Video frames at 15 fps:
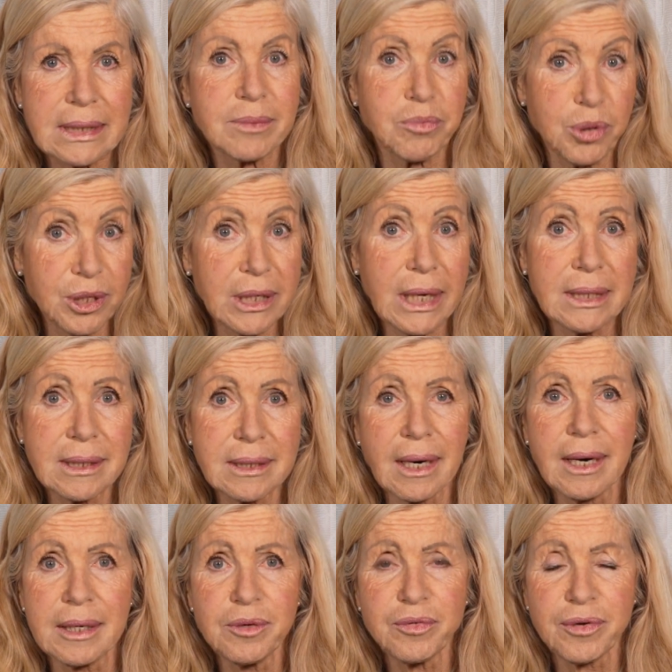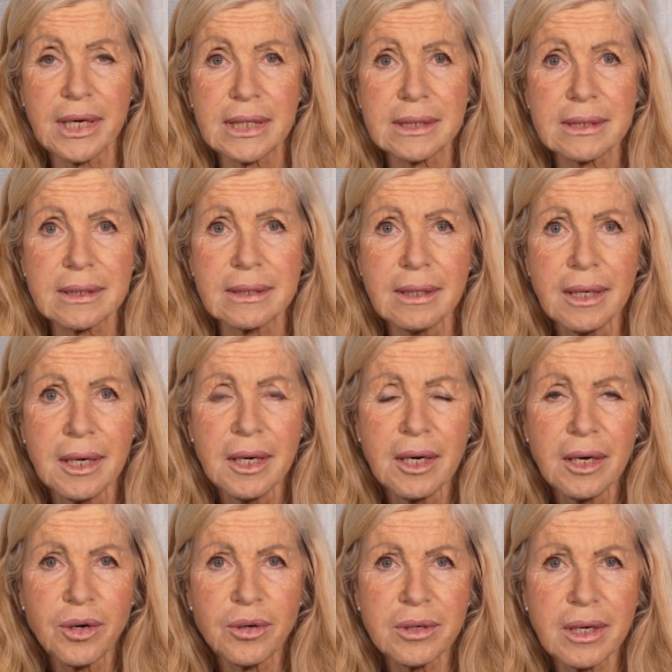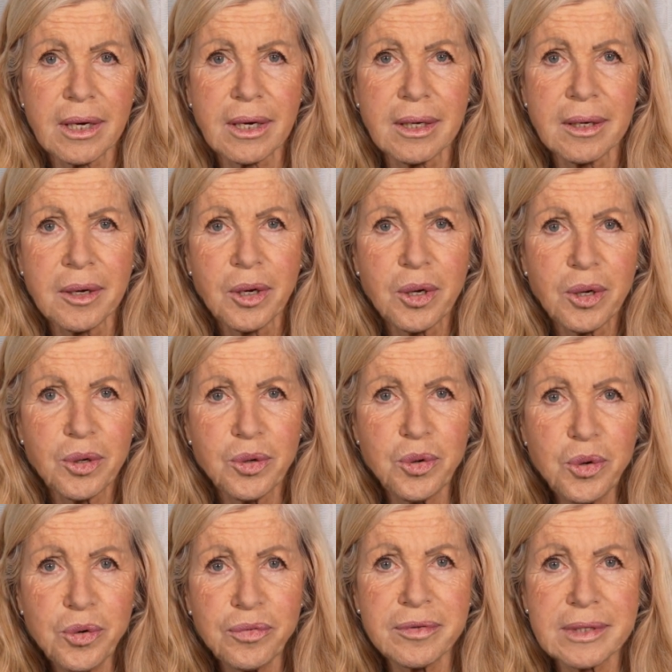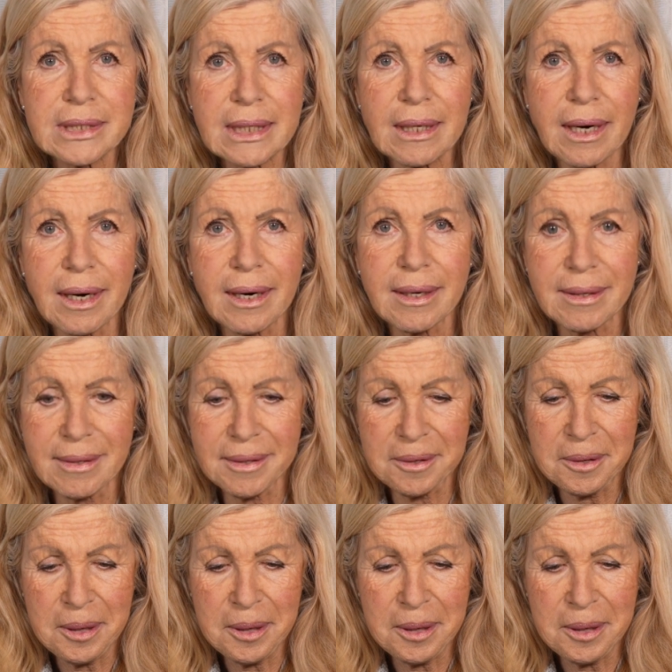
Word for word: potente Heilpflanzen und der Löwenzahn,